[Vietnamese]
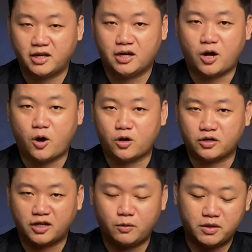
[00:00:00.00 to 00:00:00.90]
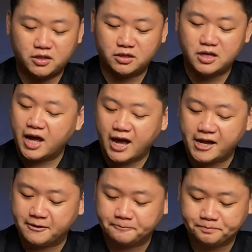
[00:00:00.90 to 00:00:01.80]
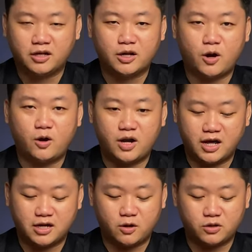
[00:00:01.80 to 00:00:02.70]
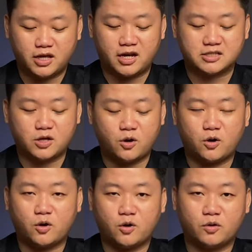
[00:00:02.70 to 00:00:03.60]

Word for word: Còn cái nguyên nhân thứ hai đó là có thể là do